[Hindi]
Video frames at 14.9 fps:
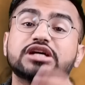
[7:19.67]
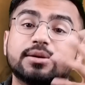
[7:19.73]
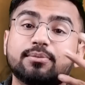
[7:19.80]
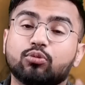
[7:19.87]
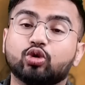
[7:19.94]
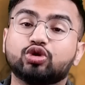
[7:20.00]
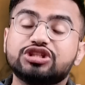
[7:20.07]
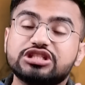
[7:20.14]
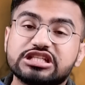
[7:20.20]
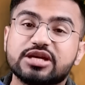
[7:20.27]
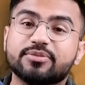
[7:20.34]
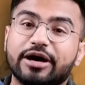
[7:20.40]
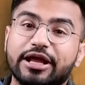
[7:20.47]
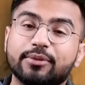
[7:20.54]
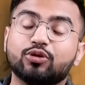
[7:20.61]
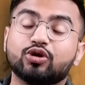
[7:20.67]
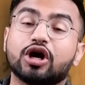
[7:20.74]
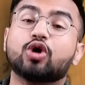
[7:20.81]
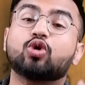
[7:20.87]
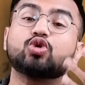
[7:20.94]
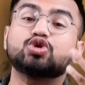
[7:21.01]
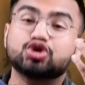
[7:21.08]
से कम मोदी जी के बारे में
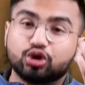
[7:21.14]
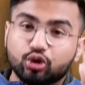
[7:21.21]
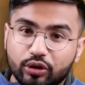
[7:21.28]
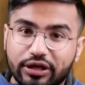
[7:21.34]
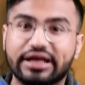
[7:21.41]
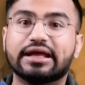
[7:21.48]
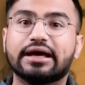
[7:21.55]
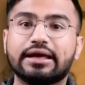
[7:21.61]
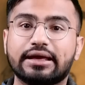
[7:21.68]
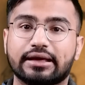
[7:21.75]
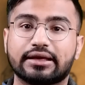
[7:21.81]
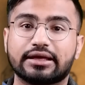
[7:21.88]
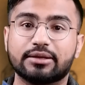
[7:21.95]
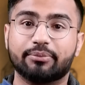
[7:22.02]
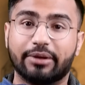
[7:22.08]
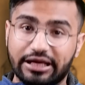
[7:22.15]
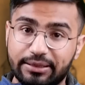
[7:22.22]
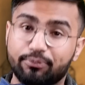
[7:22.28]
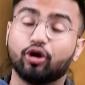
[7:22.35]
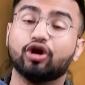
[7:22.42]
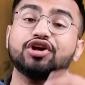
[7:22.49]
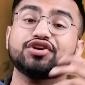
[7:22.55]
उनका कुछ तो कहना है कि
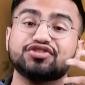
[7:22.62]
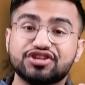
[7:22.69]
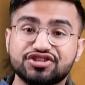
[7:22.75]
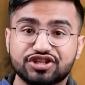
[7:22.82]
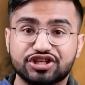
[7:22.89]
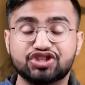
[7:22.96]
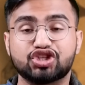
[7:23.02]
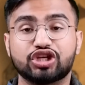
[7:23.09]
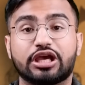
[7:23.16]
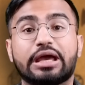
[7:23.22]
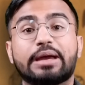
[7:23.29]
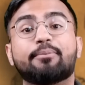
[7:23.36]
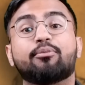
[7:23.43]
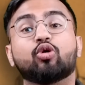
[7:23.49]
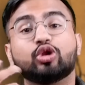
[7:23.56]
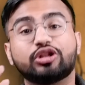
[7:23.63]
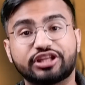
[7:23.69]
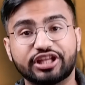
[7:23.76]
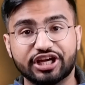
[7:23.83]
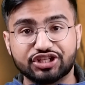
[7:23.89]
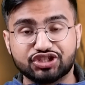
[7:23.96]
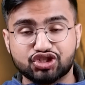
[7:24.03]
भाई पॉलिसीज अच्छे हैं
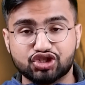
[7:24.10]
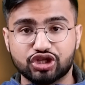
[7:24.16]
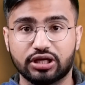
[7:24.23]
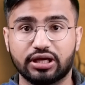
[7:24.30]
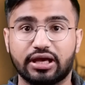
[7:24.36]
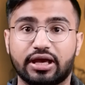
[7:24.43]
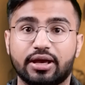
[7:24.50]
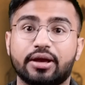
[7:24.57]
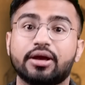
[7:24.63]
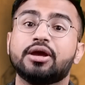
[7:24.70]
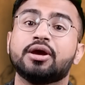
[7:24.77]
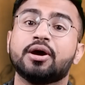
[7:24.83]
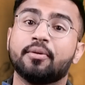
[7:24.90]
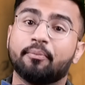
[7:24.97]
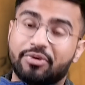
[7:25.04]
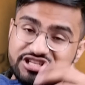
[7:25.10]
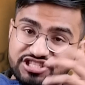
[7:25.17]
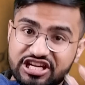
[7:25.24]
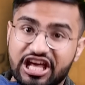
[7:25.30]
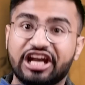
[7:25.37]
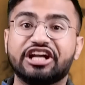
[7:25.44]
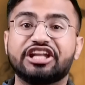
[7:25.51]
बोलते अच्छे हैं
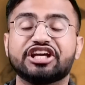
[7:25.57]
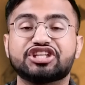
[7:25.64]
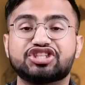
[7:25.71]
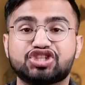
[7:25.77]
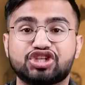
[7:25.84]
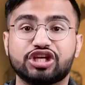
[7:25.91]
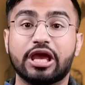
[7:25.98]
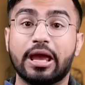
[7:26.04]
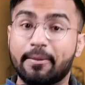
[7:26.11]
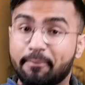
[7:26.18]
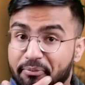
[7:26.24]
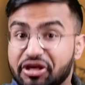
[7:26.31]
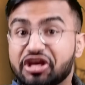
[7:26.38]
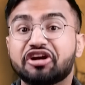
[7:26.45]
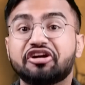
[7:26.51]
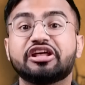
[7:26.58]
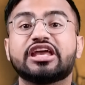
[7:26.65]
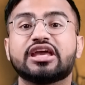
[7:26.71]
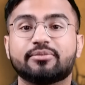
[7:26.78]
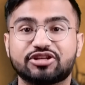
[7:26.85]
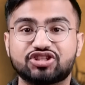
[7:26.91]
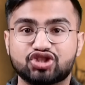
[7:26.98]
पर्सनैलिटी अच्छी है बियर्ड
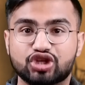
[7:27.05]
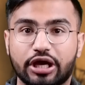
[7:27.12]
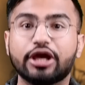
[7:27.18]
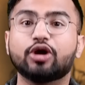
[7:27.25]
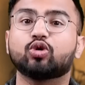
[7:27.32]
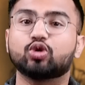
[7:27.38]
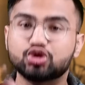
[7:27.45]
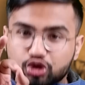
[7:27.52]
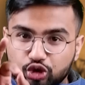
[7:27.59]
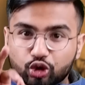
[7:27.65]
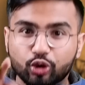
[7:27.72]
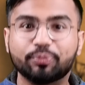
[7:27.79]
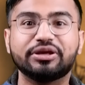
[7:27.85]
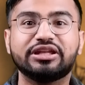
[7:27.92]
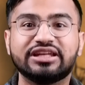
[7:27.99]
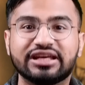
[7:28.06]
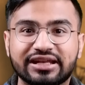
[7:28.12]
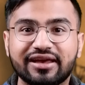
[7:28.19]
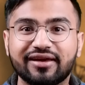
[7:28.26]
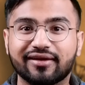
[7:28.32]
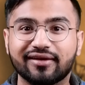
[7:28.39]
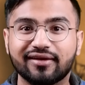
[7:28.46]
गेम अच्छा है कुछ तो ओपिनियन है